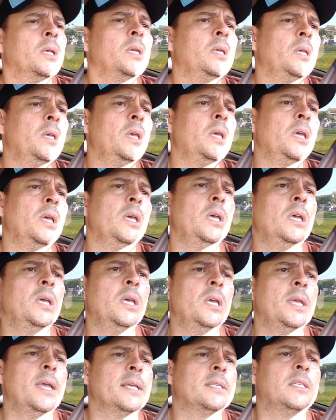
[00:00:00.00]

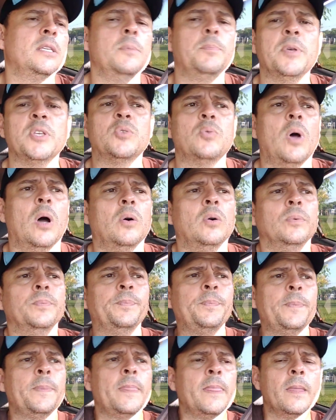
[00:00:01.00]
E, e assim, pessoal,
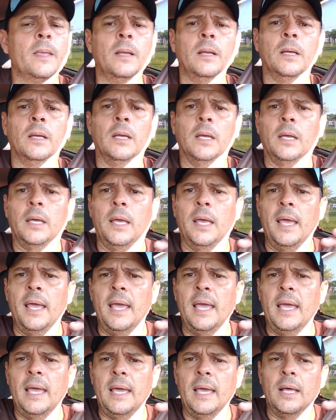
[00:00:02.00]

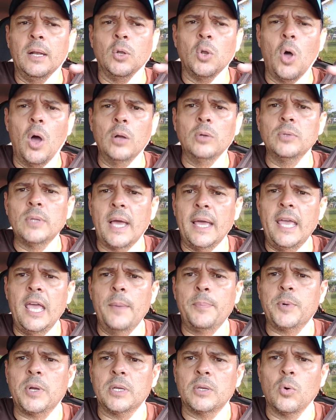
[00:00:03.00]
é, logo na
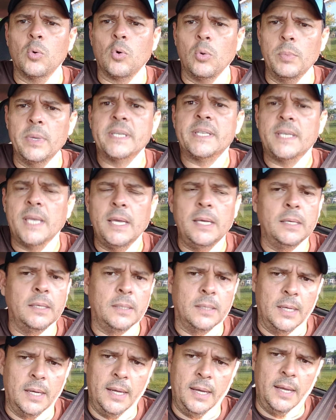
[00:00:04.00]
época que eu
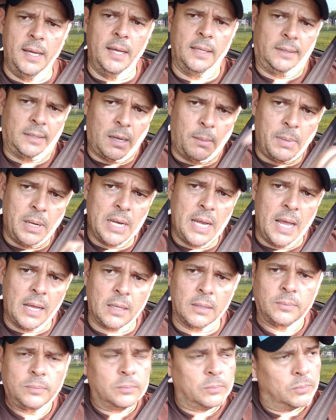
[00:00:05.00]
comecei a
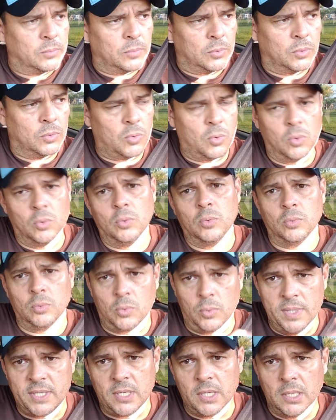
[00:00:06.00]
trabalhar com,
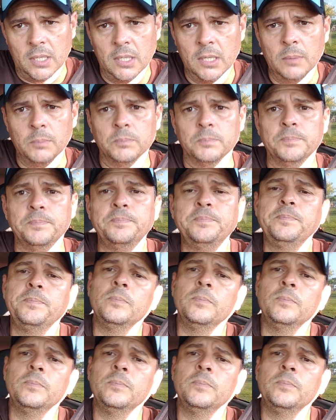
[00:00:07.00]
com esse ramo,